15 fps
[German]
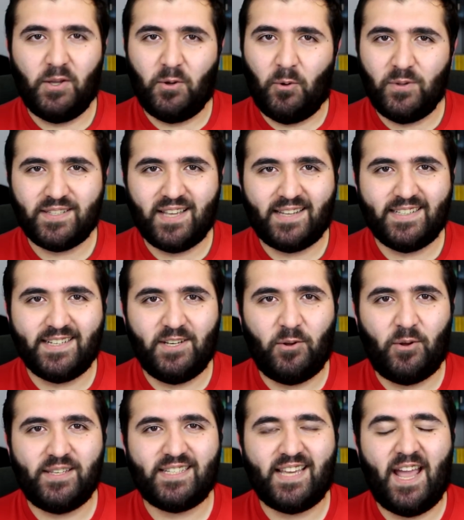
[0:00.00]
Großartige
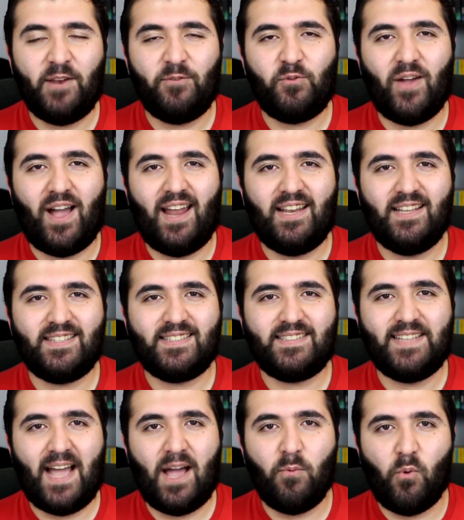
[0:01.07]
Neuigkeiten für alle
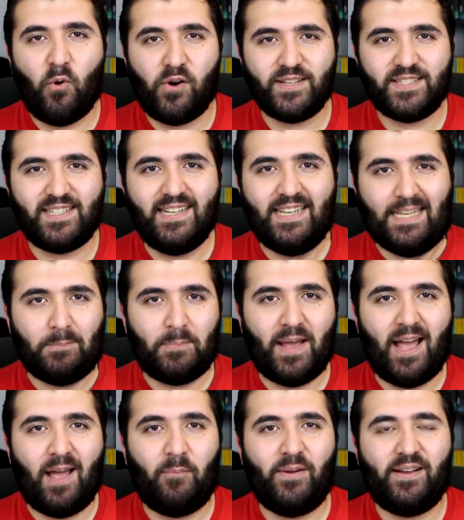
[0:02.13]
Star
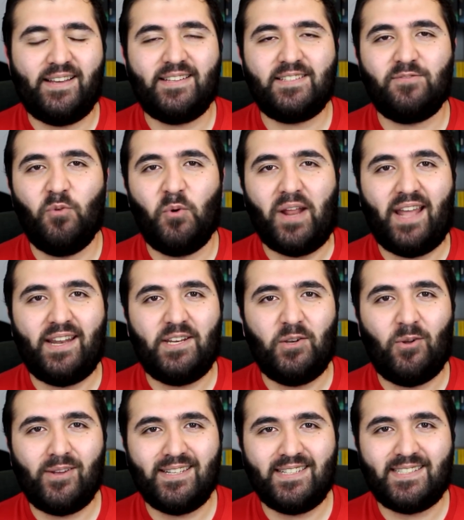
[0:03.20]
Wars-Liebhaber. Es wurde eine
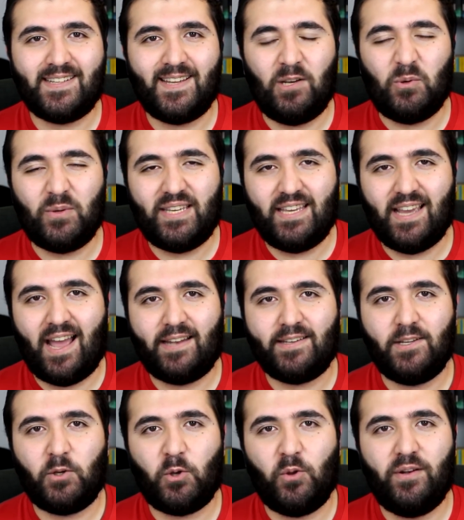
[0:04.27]
neue Trilogie
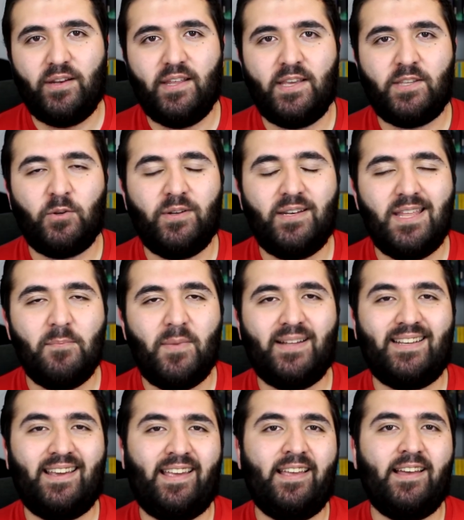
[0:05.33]
angekündigt und
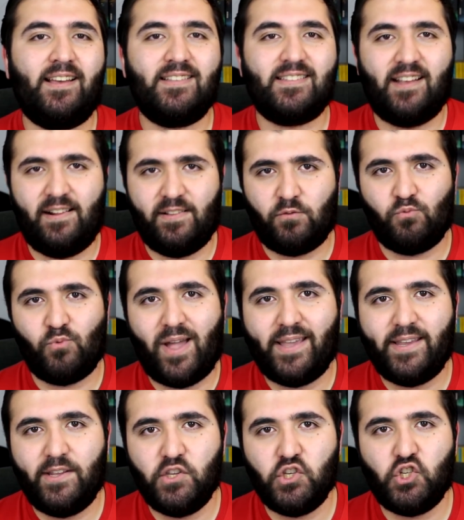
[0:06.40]
niemand Geringeres als
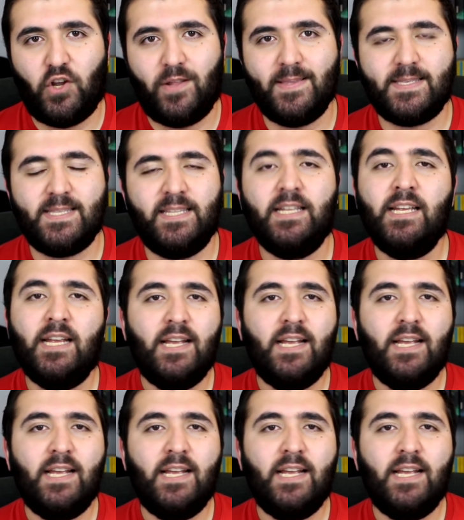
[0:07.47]
Ryan Johnson